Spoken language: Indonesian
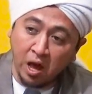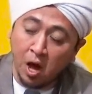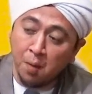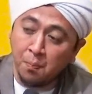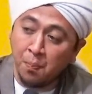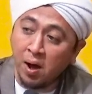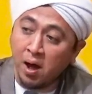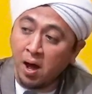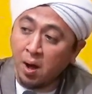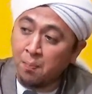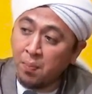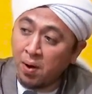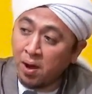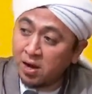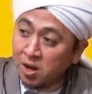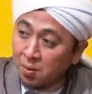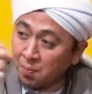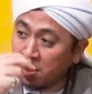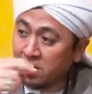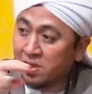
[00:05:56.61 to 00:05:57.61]
apa-apa
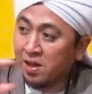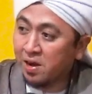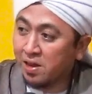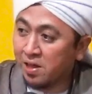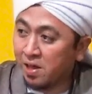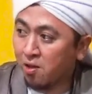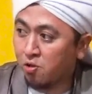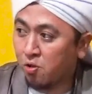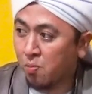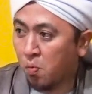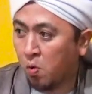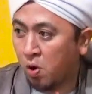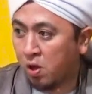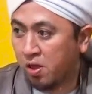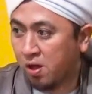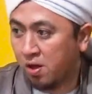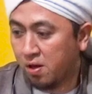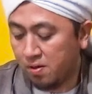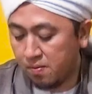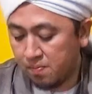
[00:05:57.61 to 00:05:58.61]
di mata dia
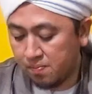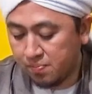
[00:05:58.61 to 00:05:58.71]
semuanya.